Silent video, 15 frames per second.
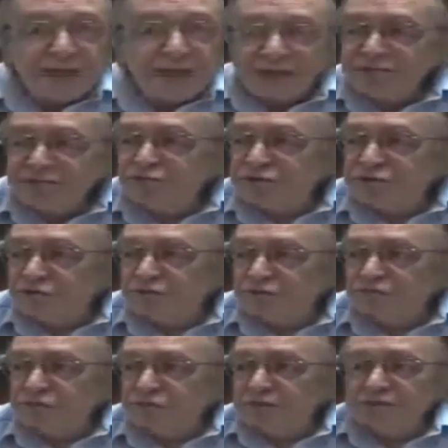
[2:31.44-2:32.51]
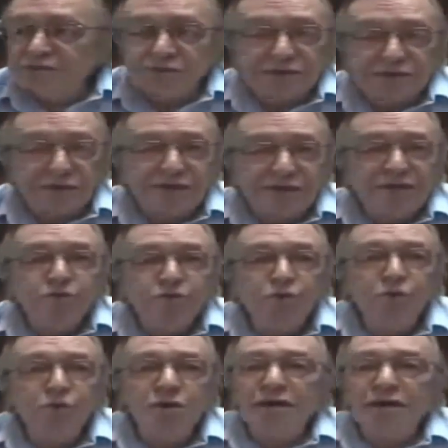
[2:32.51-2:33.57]
Mas no seu funcionamento real ela
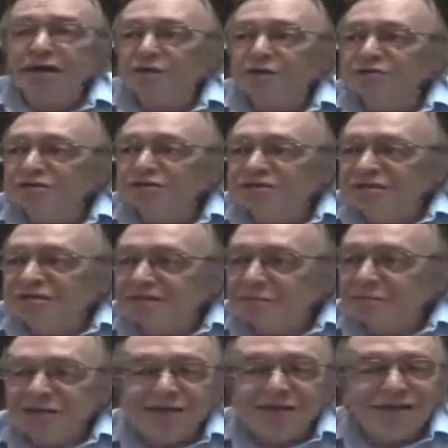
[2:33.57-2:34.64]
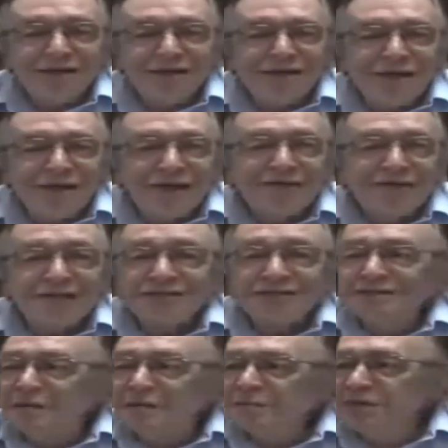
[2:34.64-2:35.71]
nunca é um sistema. Ela está
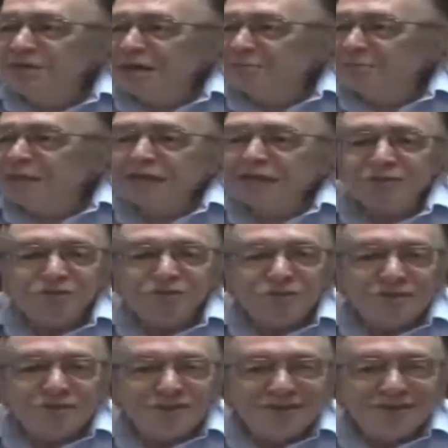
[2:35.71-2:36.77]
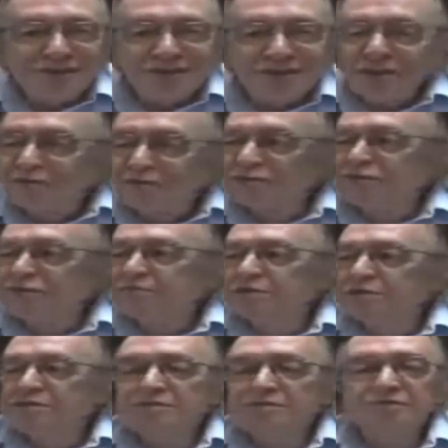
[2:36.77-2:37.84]
sempre em aberto. Você,
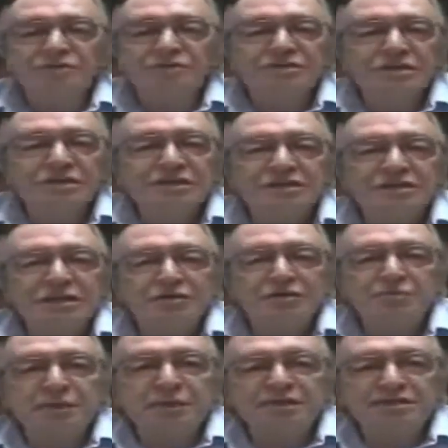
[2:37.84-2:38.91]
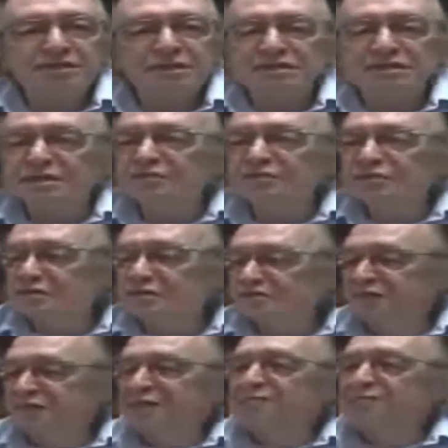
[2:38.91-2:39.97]
por exemplo, se você está num país estrangeiro, você
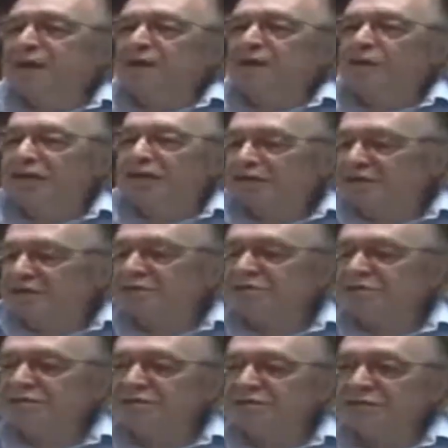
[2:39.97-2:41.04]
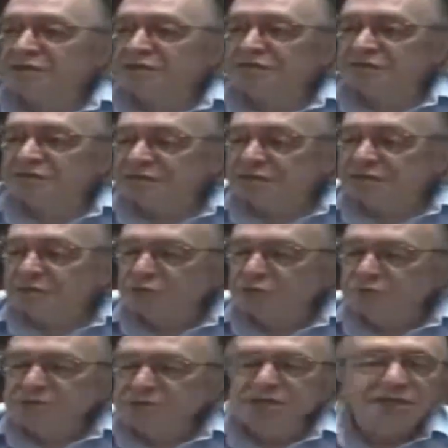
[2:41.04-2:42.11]
fala mal a língua, isso significa que você não
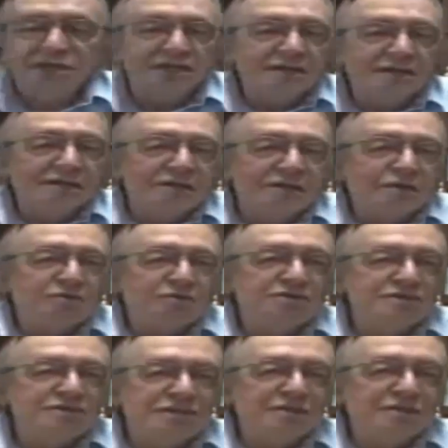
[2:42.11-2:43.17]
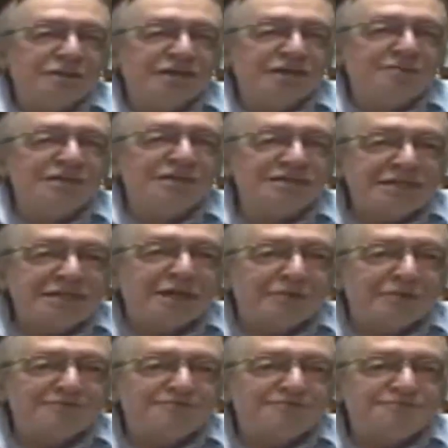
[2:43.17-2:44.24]
domina o sistema
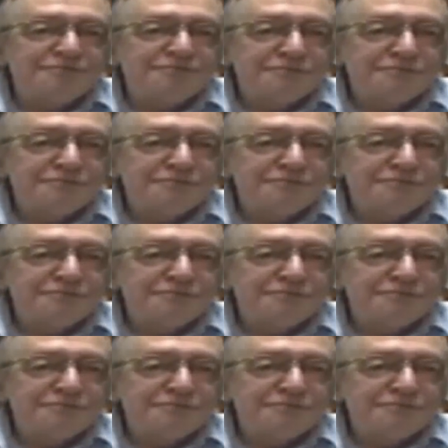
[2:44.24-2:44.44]
gramatical.